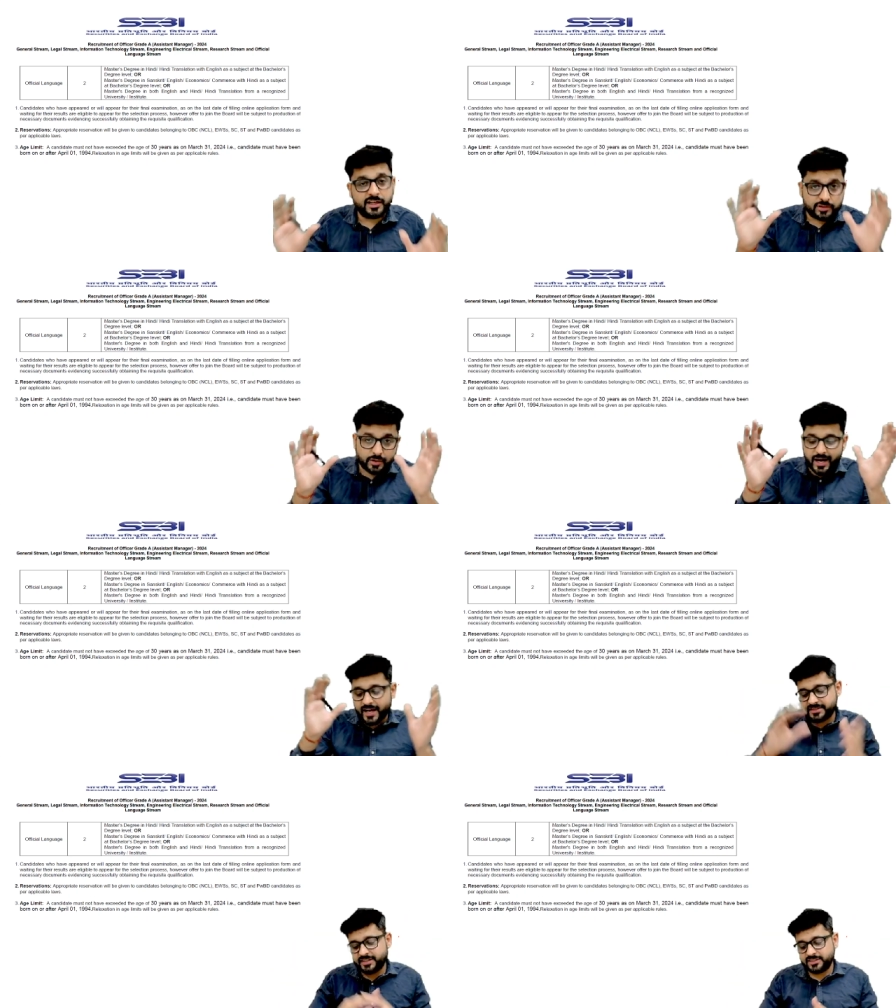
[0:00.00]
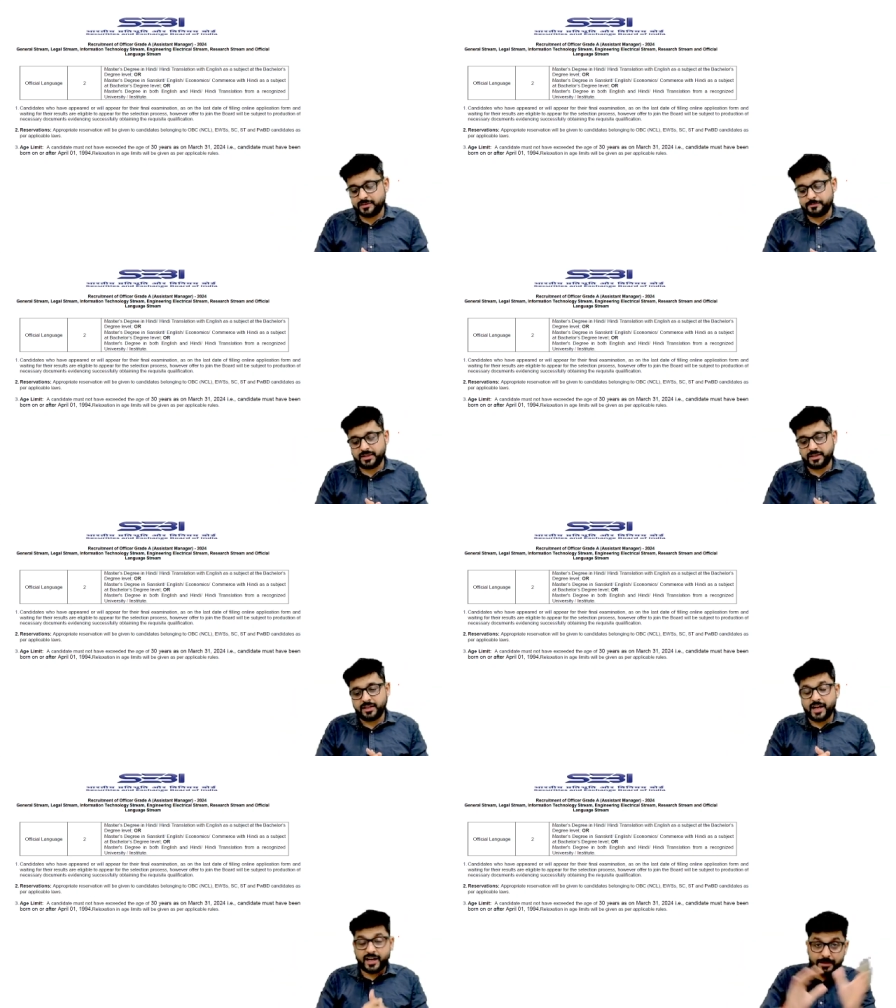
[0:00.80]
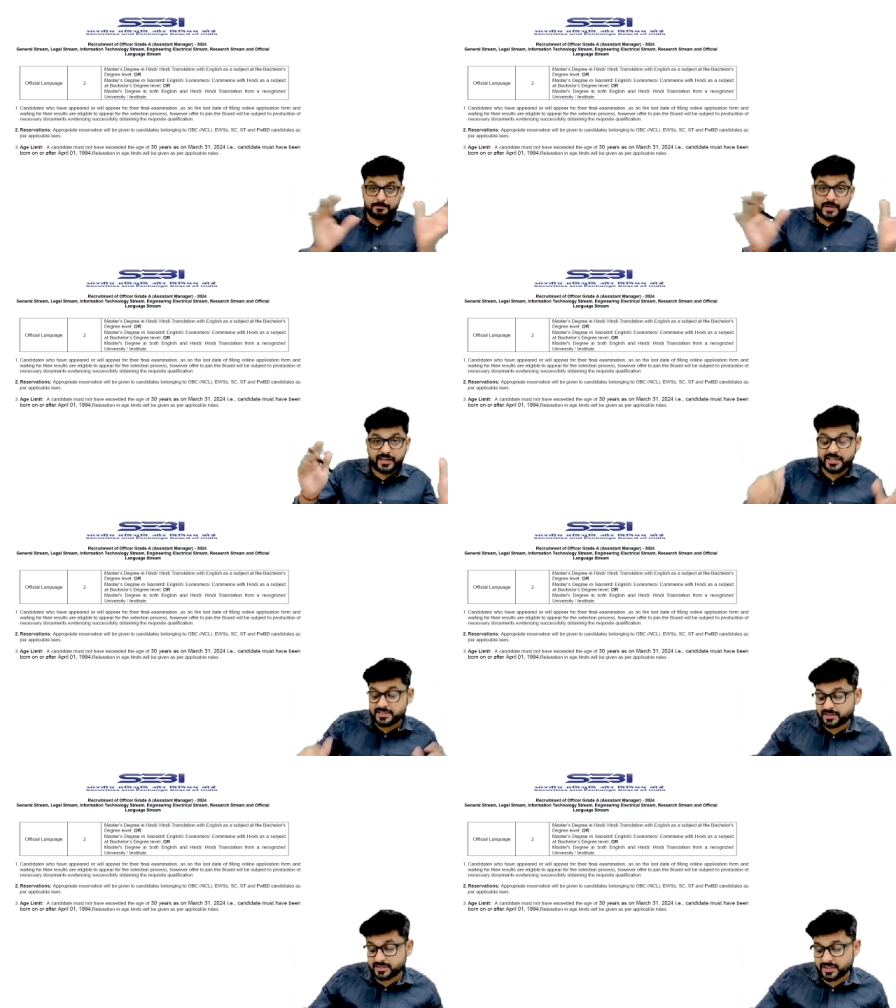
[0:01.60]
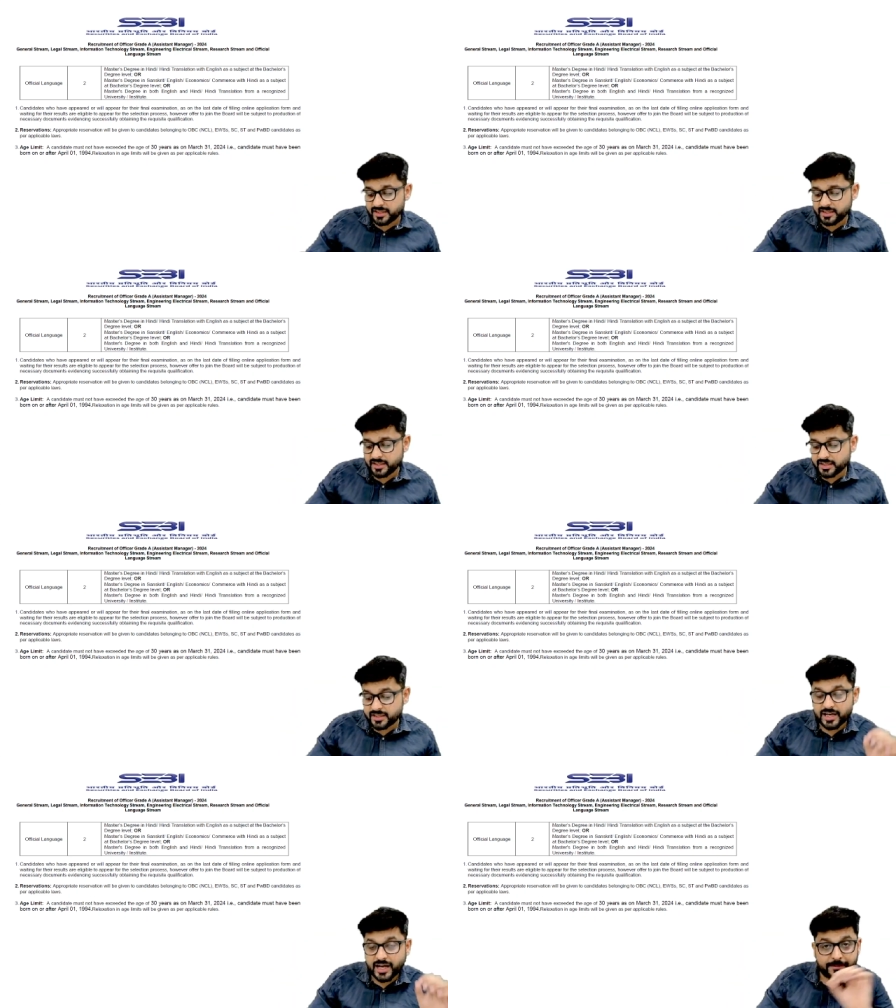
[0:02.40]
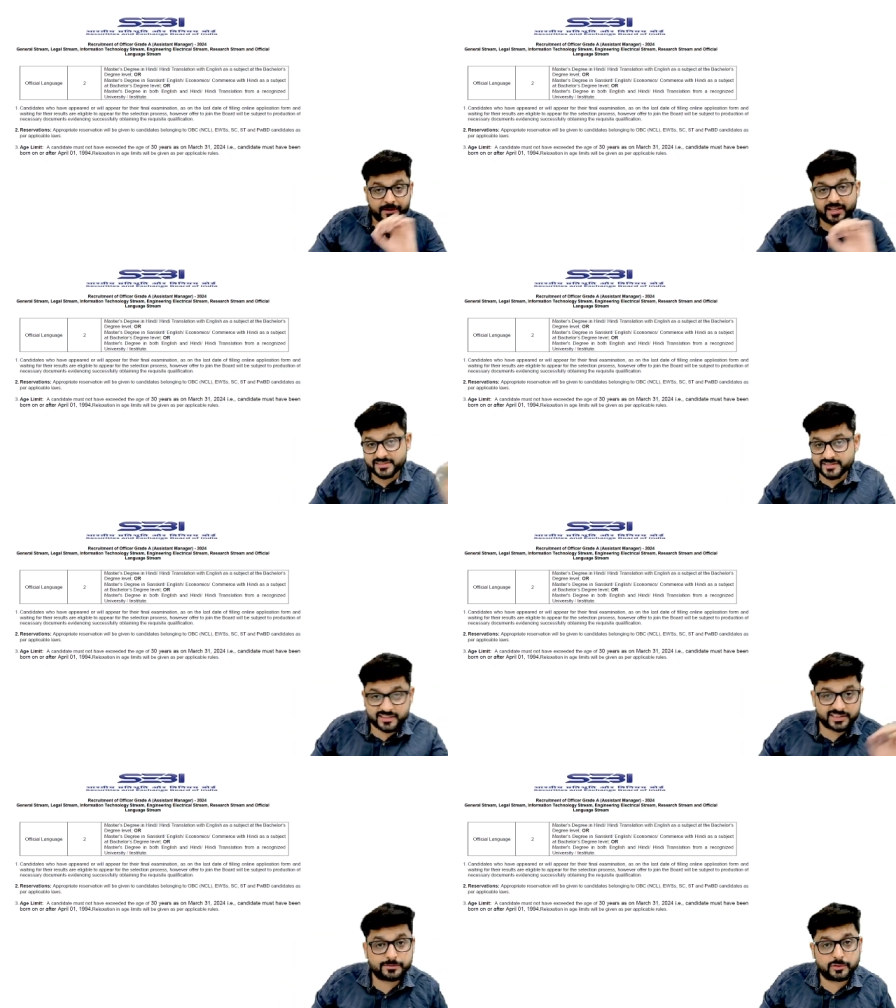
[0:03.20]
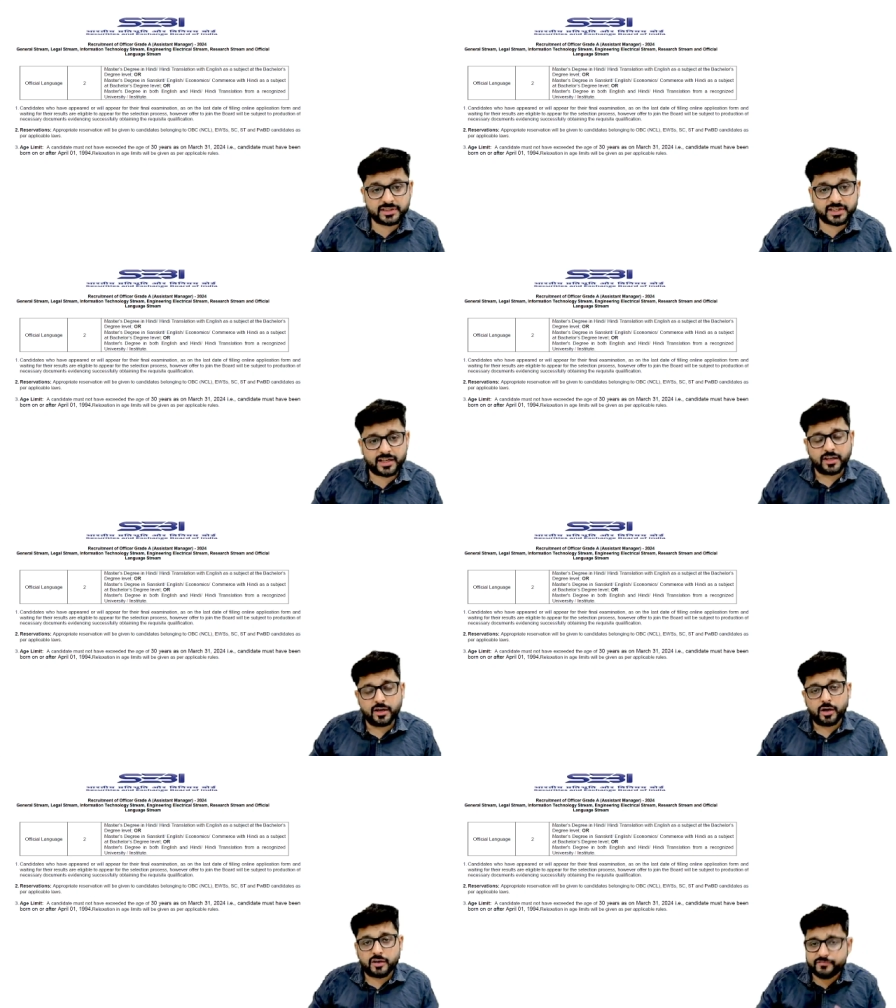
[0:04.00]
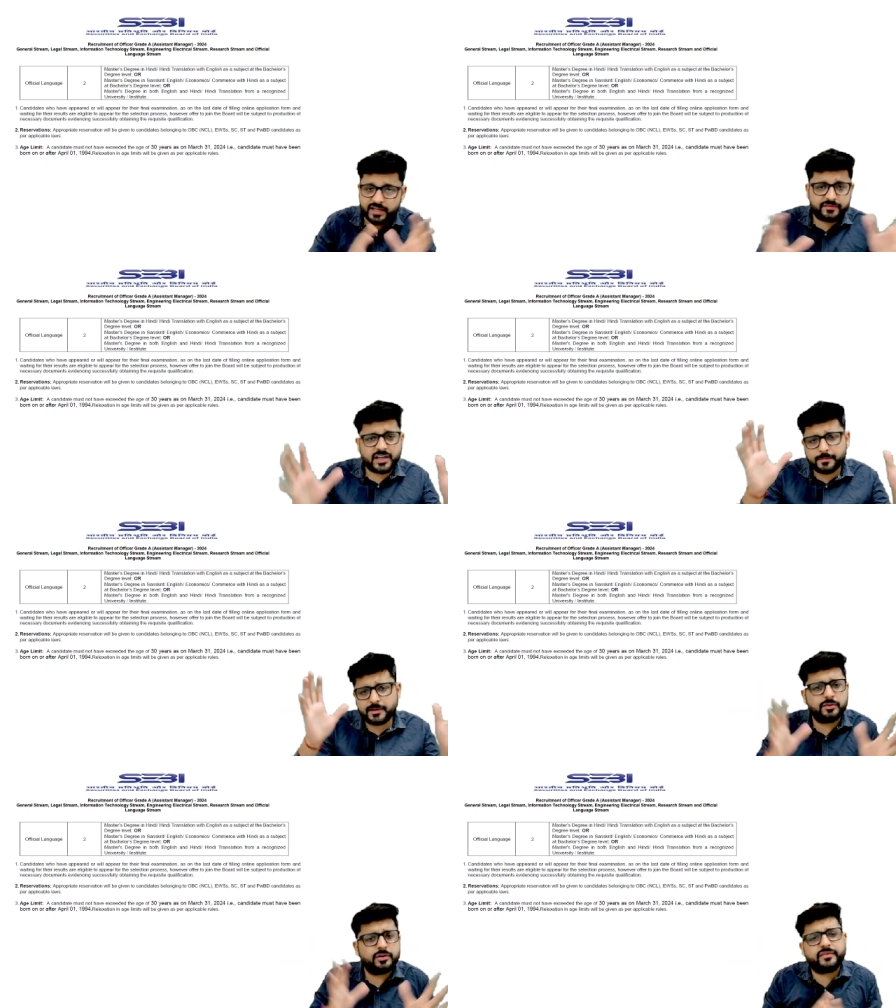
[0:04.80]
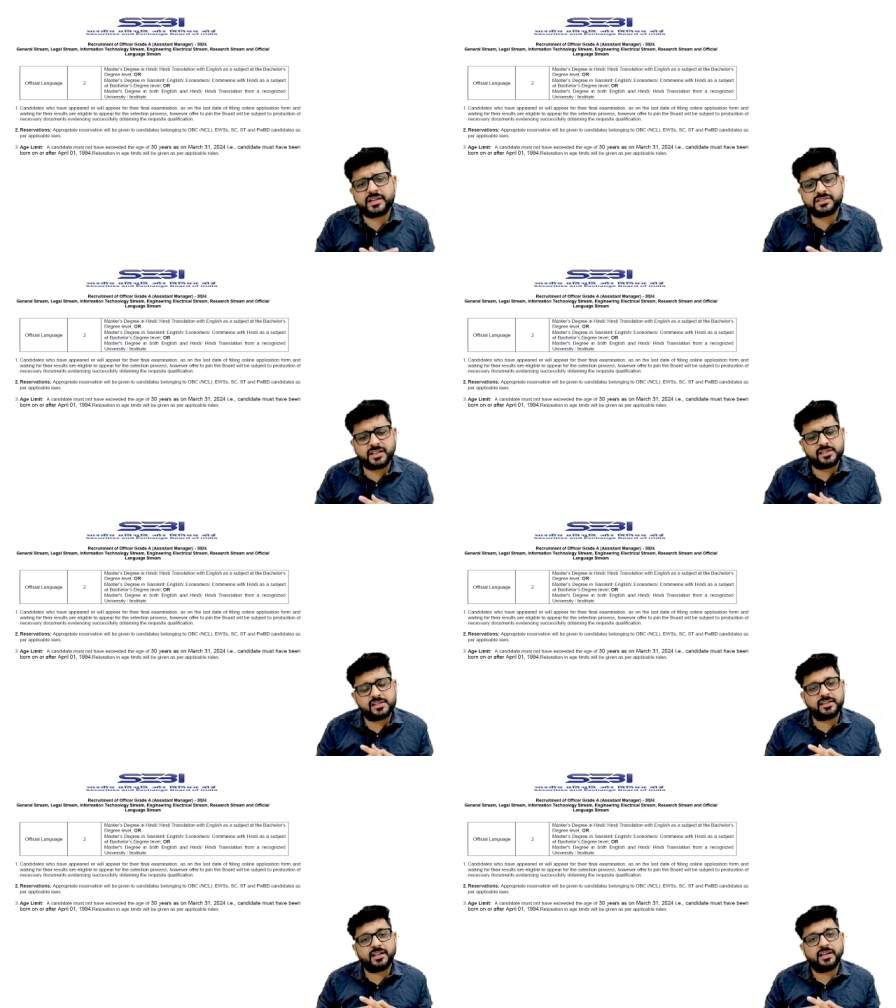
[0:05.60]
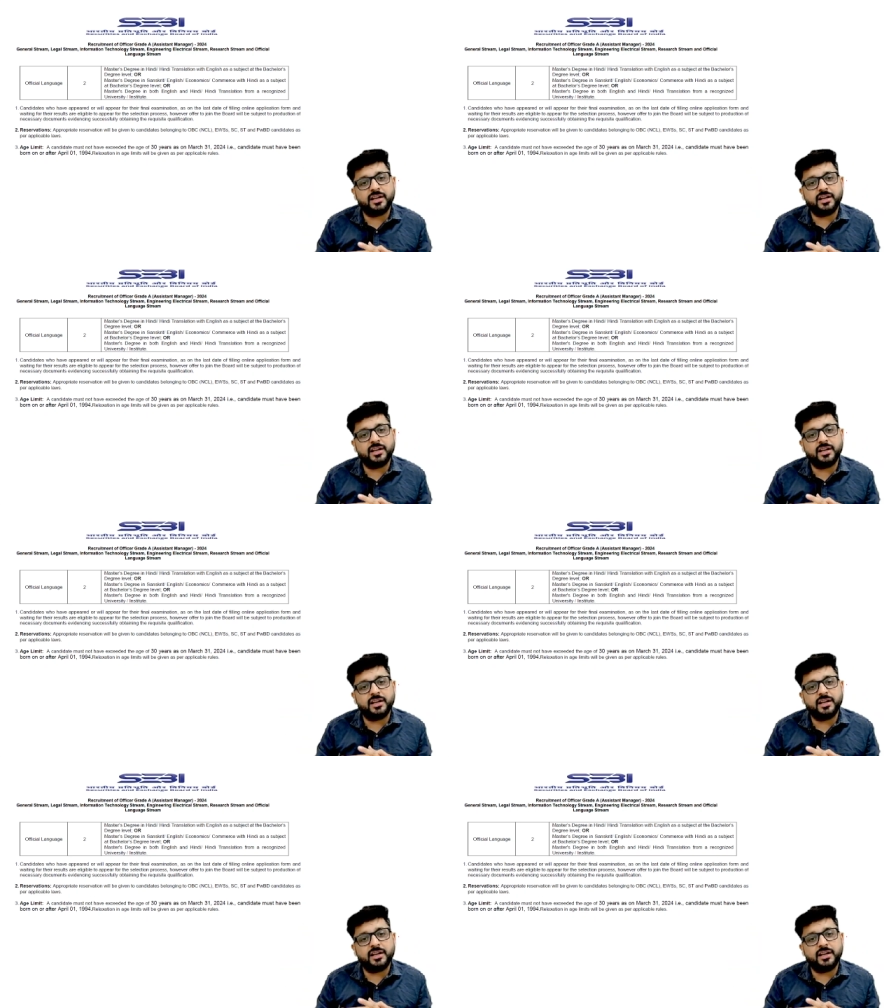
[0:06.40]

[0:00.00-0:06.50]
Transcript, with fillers: तो आज के दिन पे अगर हम मान के चलते हैं कि आपके इलेक्शन खत्म होते हैं और फटाफट आपकी नोटिफिकेशन आ जाती है